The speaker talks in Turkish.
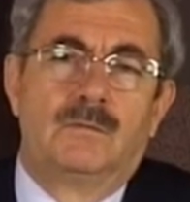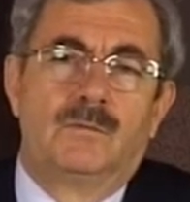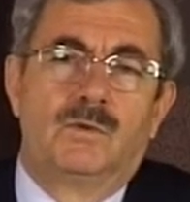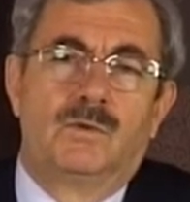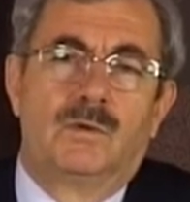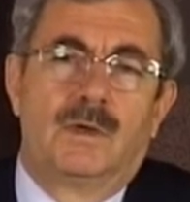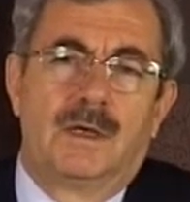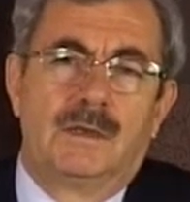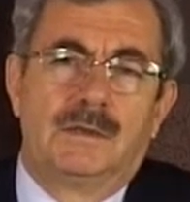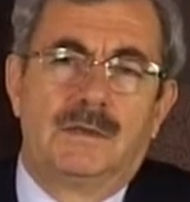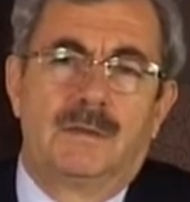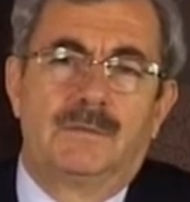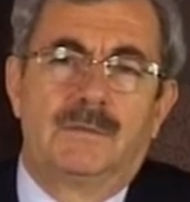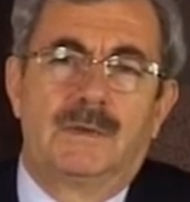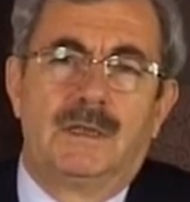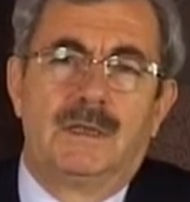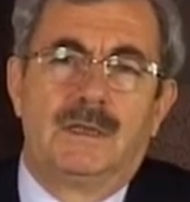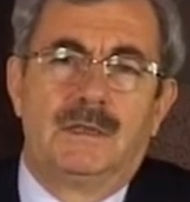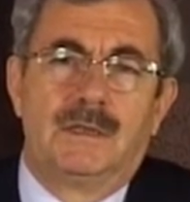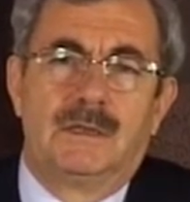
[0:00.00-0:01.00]
Bu
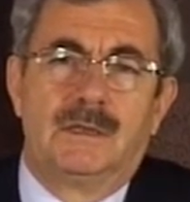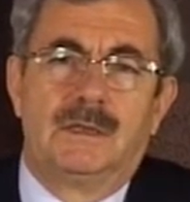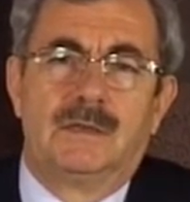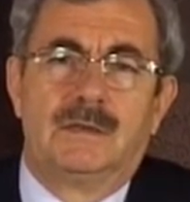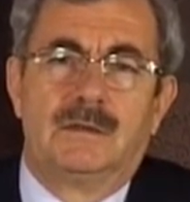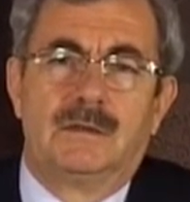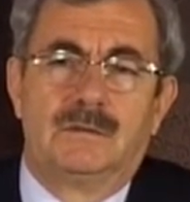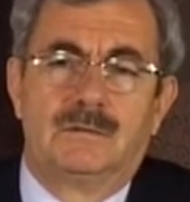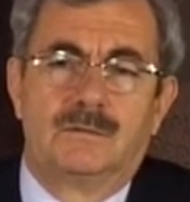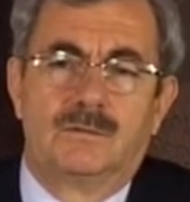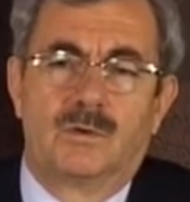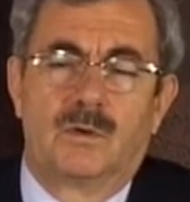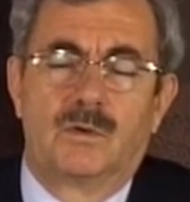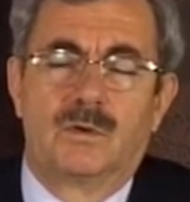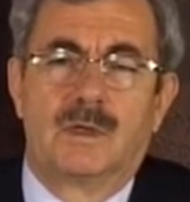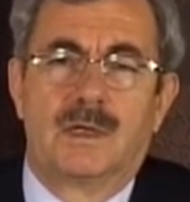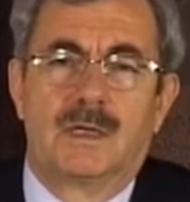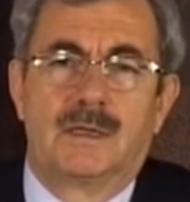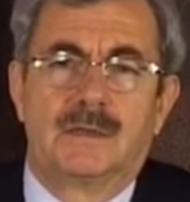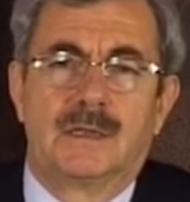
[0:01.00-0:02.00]
adapla ilgili
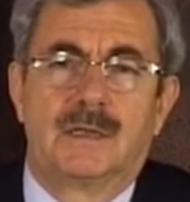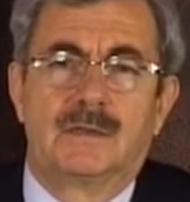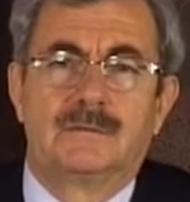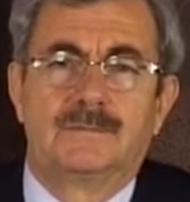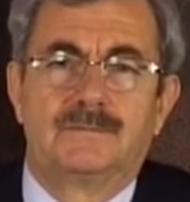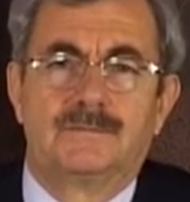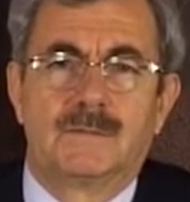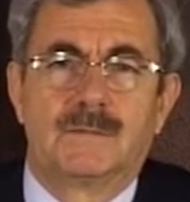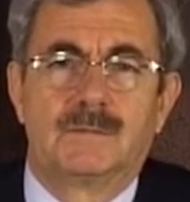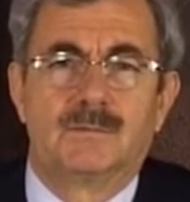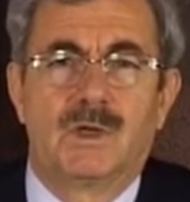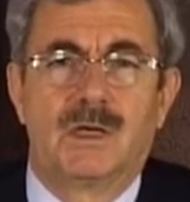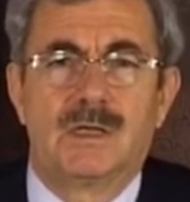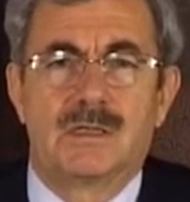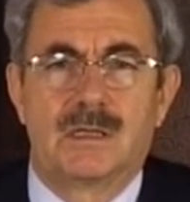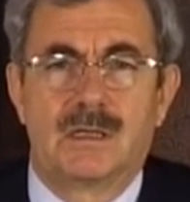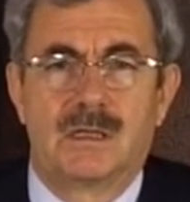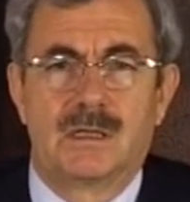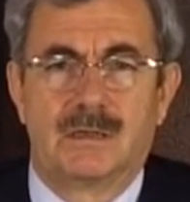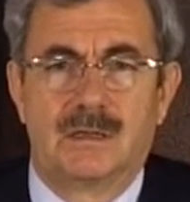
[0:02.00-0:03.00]
konulardan
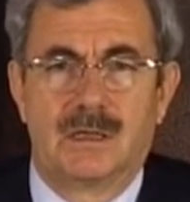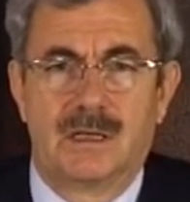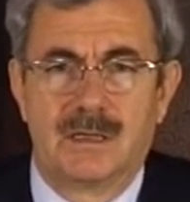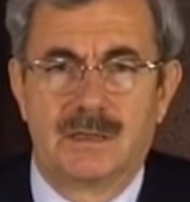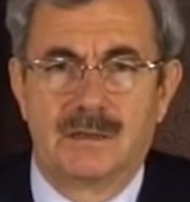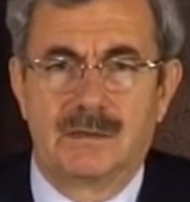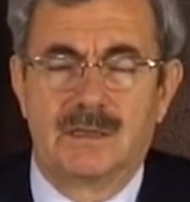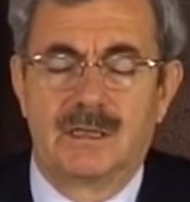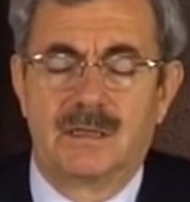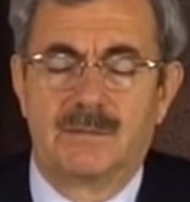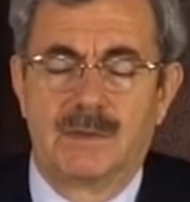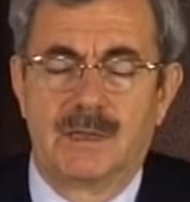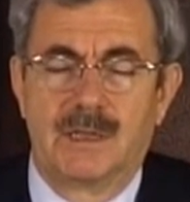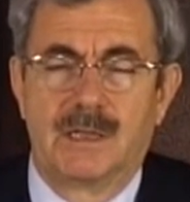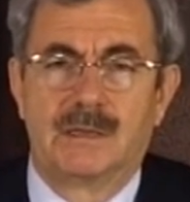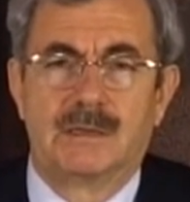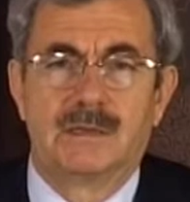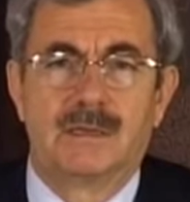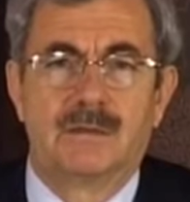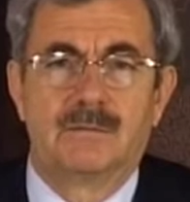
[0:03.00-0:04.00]
bazılarına ayet-i
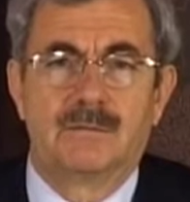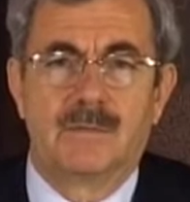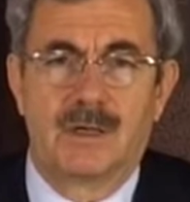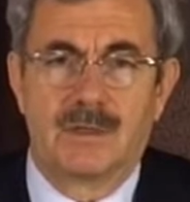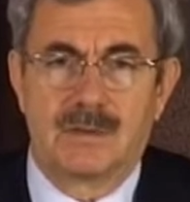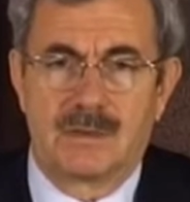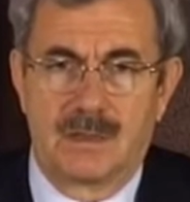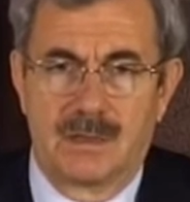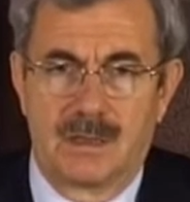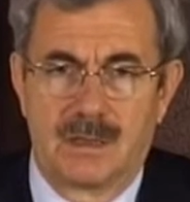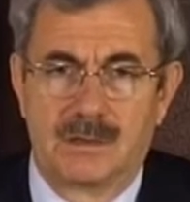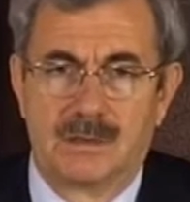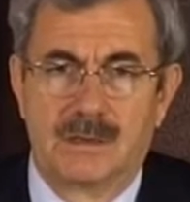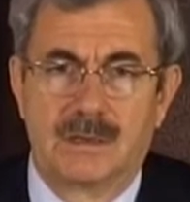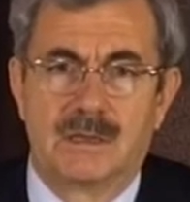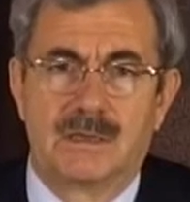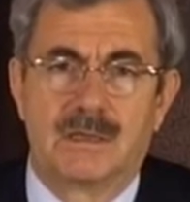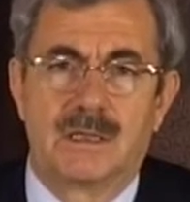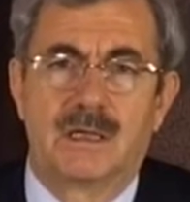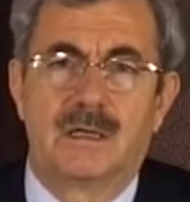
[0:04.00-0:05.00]
kerimelerde, bazılarına
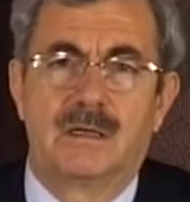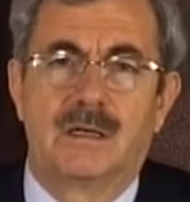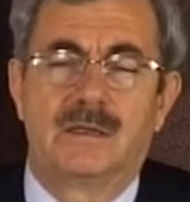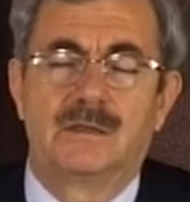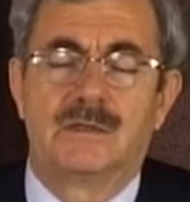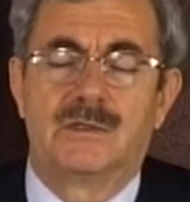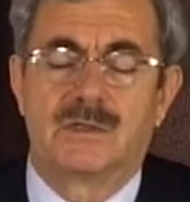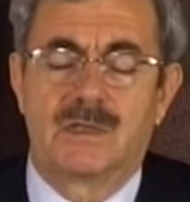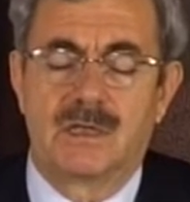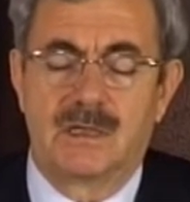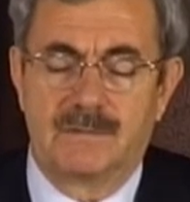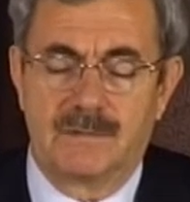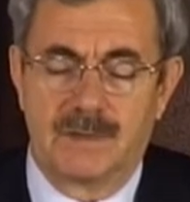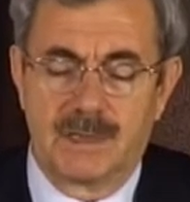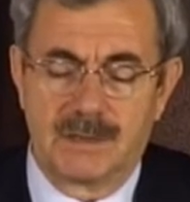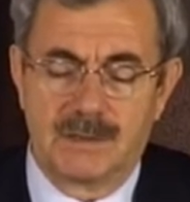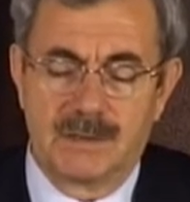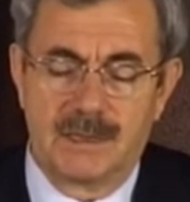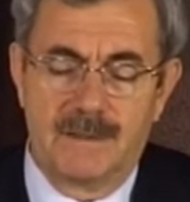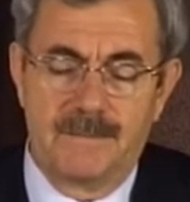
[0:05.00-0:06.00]
ise hadis-i
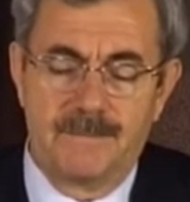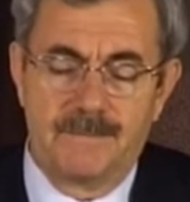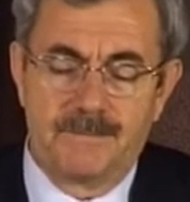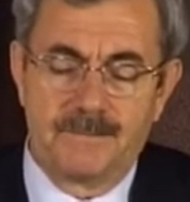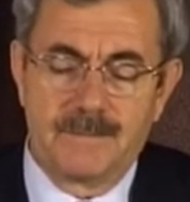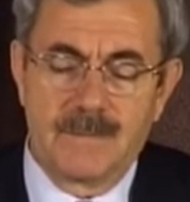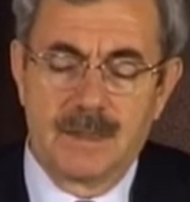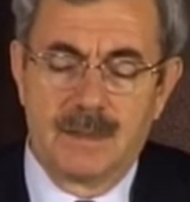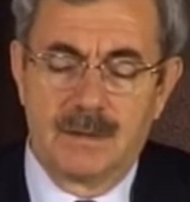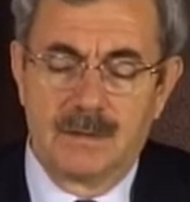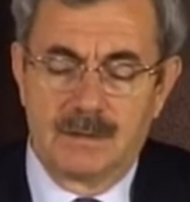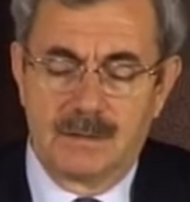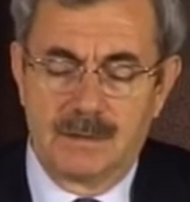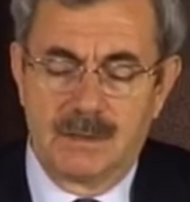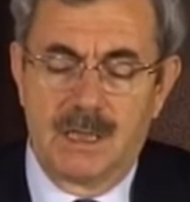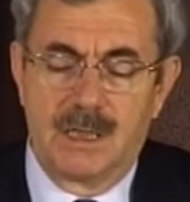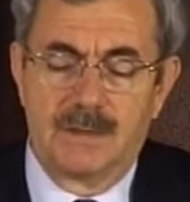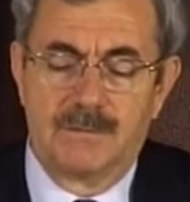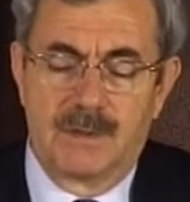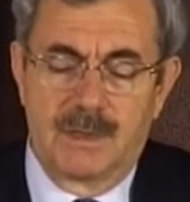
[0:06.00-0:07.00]
şeriflerde
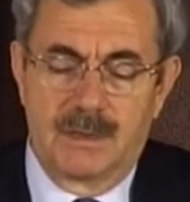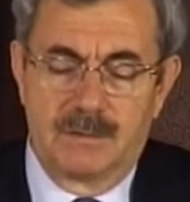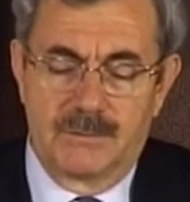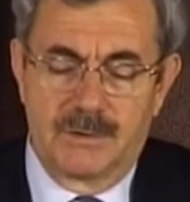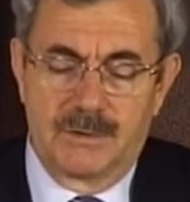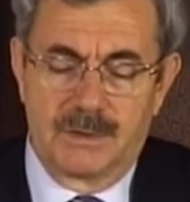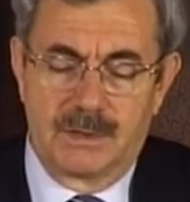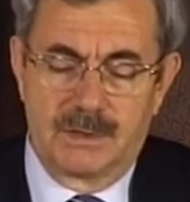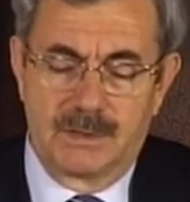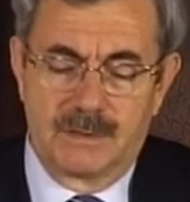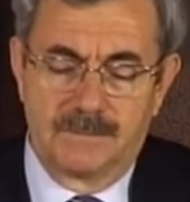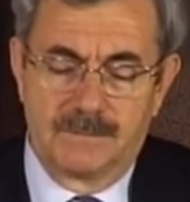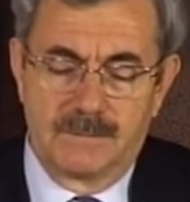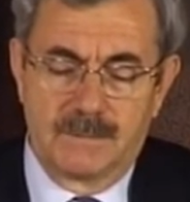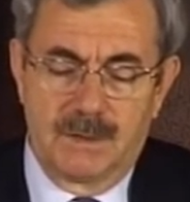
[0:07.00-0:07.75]
yer verilmiştir.